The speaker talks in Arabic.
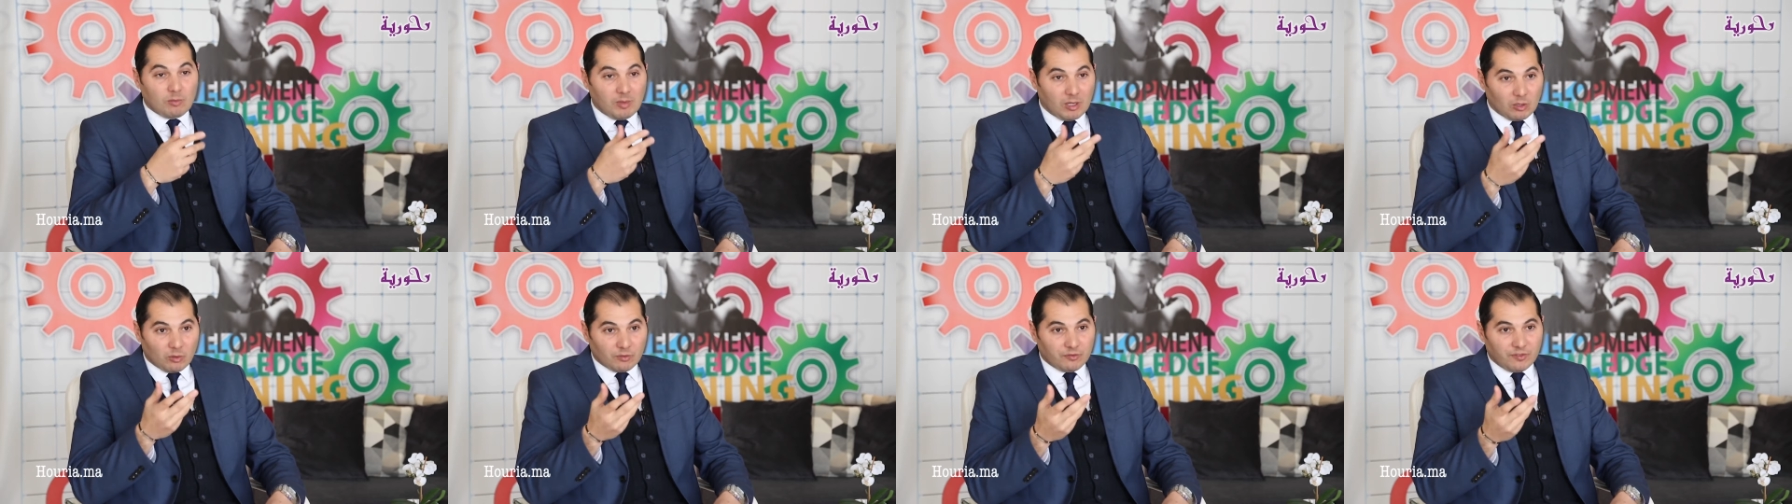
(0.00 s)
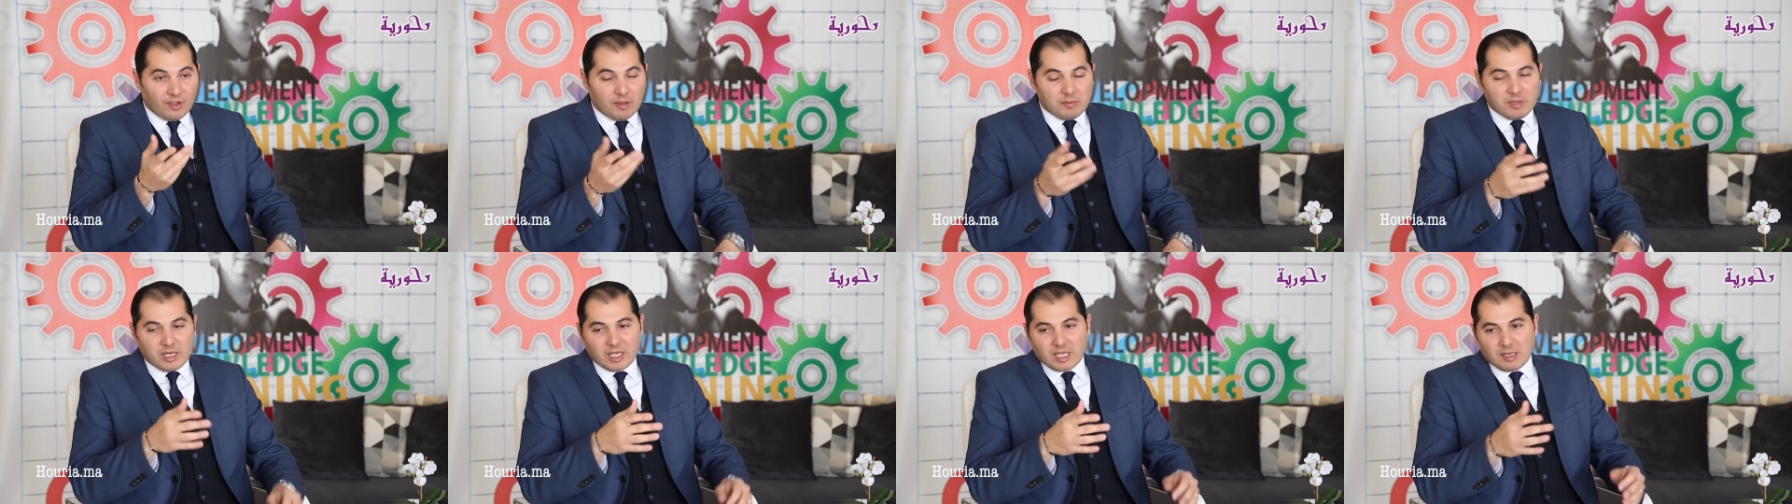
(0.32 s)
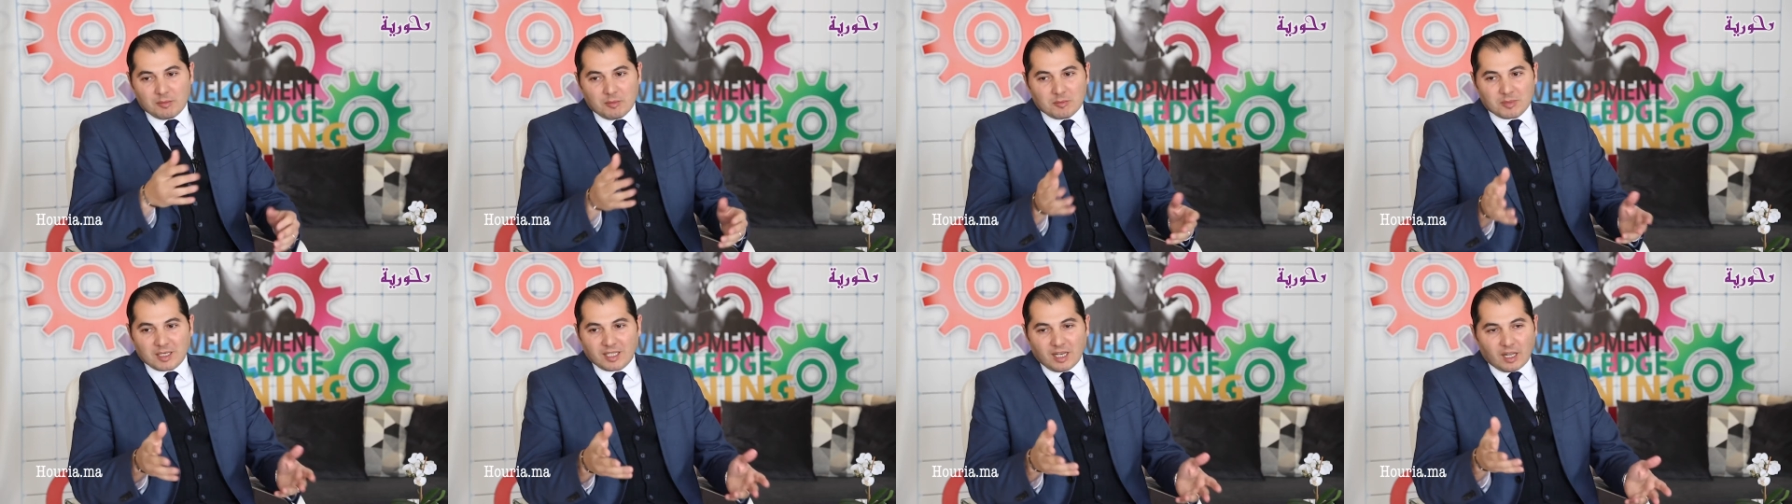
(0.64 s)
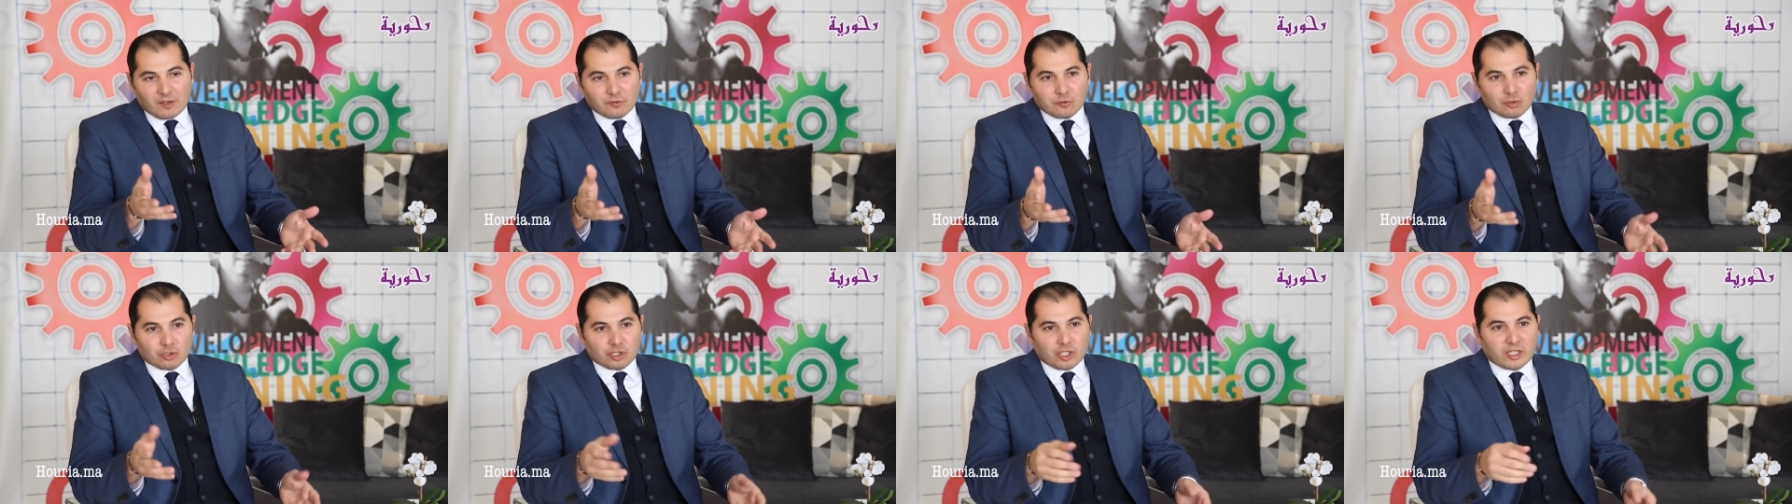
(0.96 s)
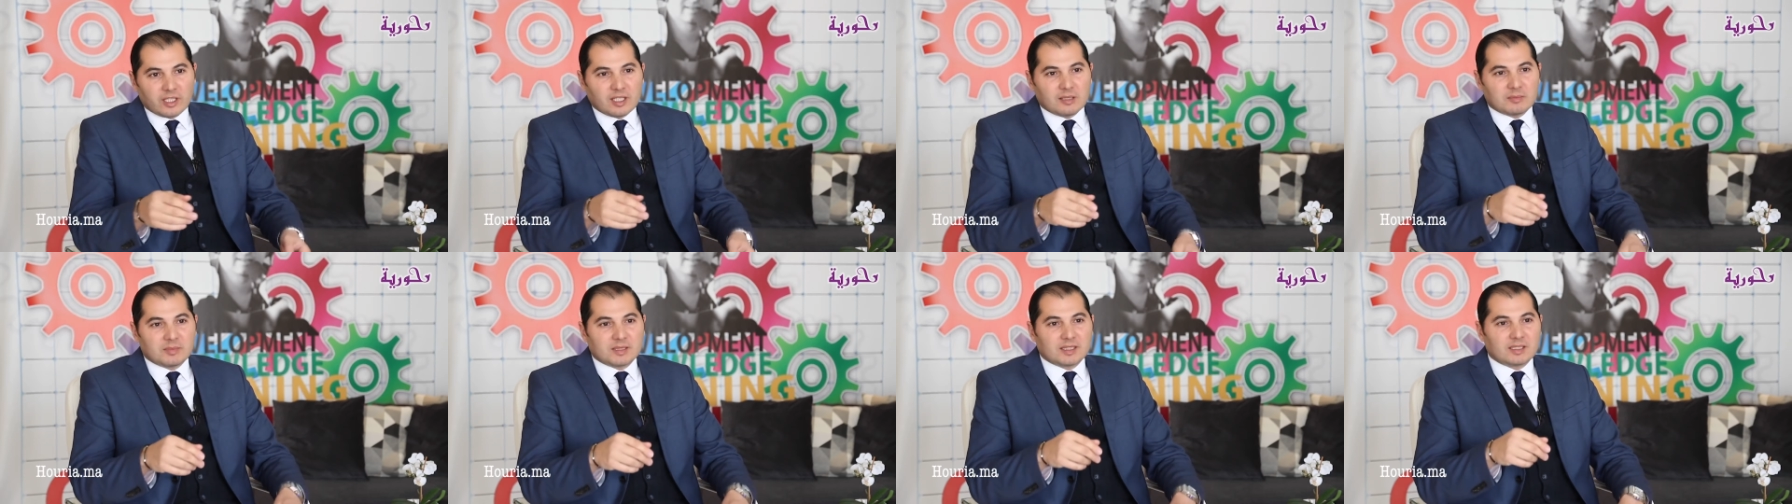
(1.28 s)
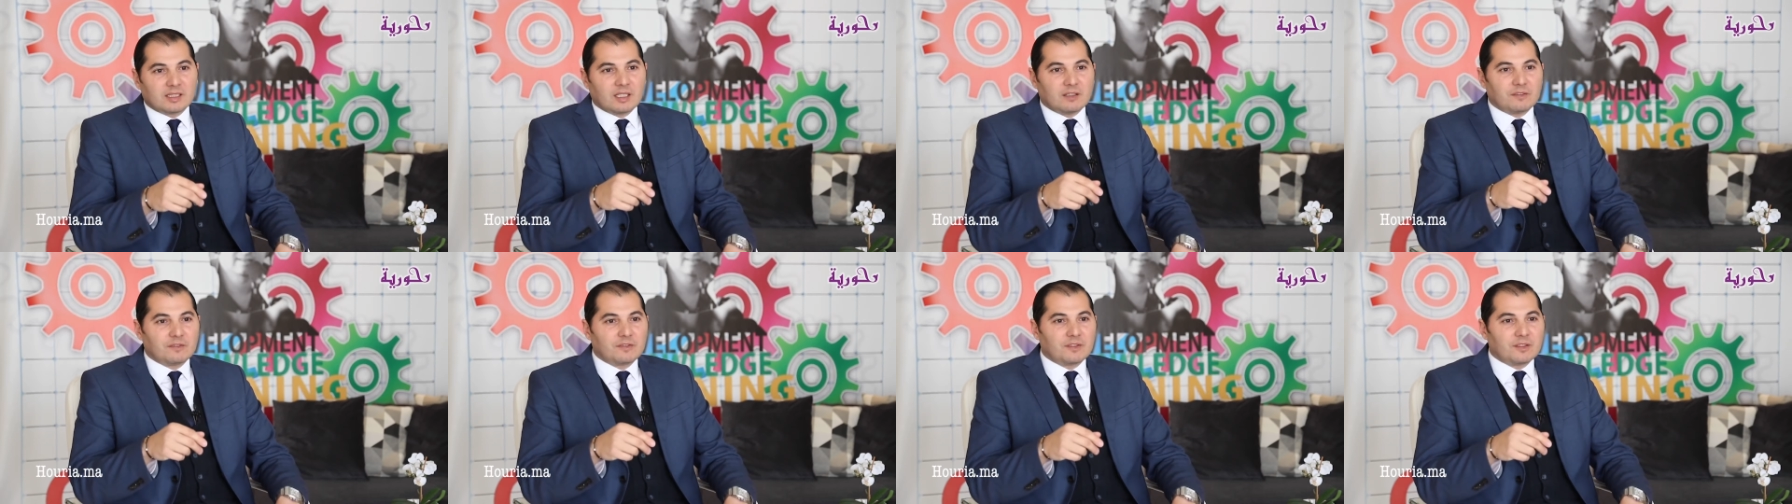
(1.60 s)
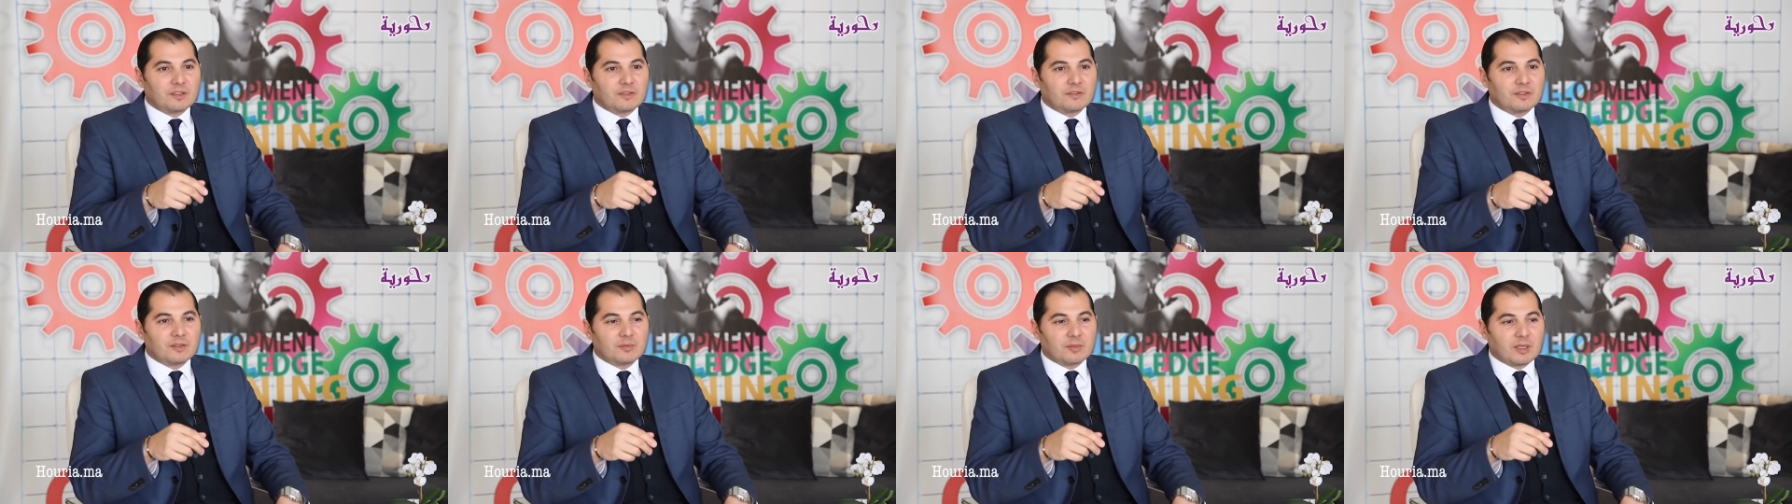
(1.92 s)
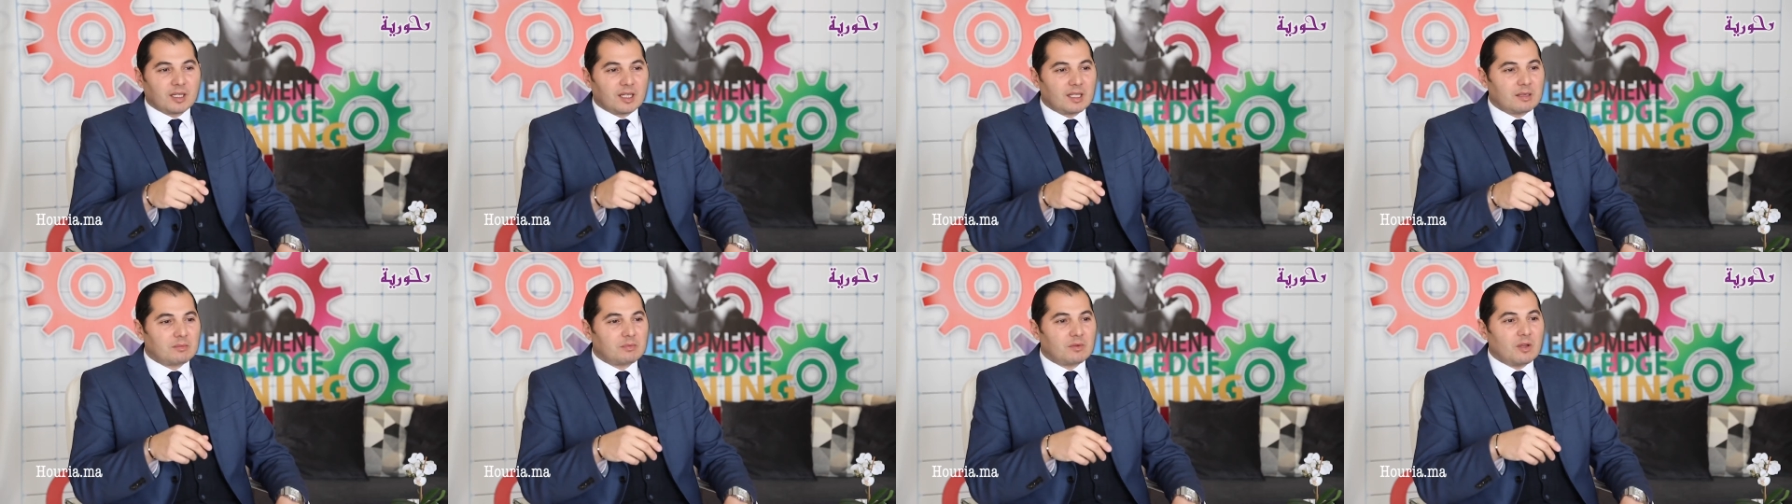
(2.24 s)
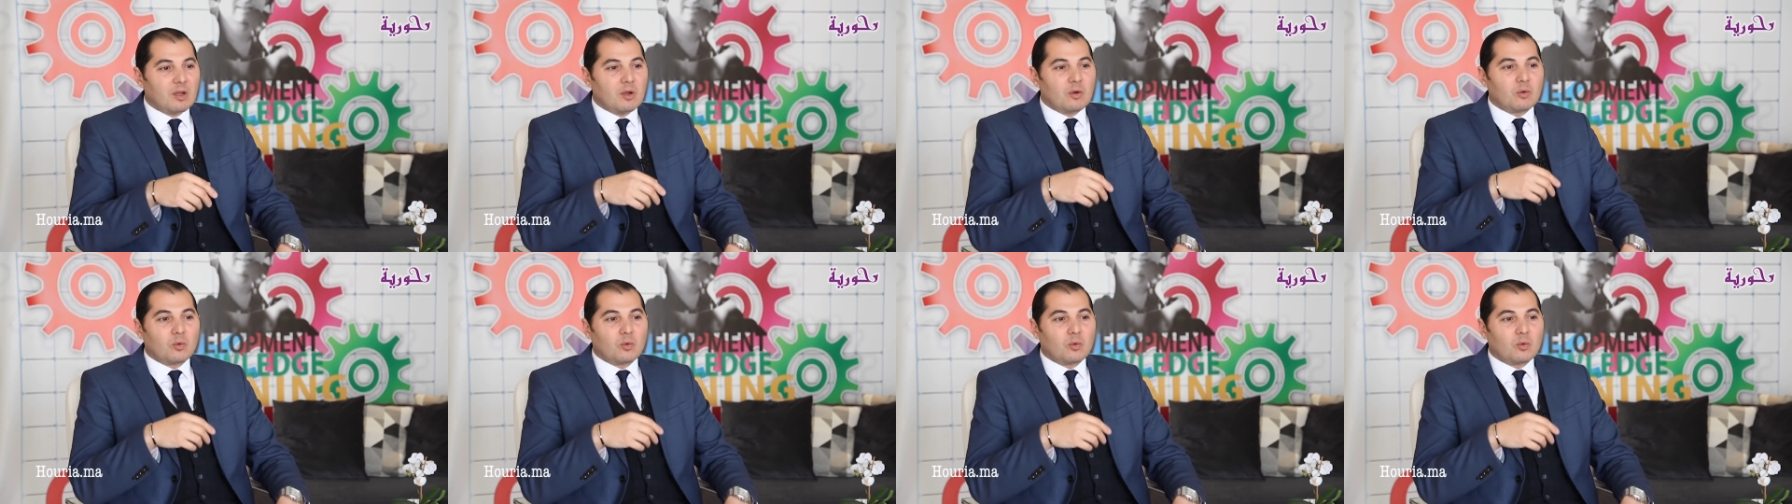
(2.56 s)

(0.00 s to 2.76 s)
معروف في امريكا ما كنعرفوش حنايا بزاف في المغرب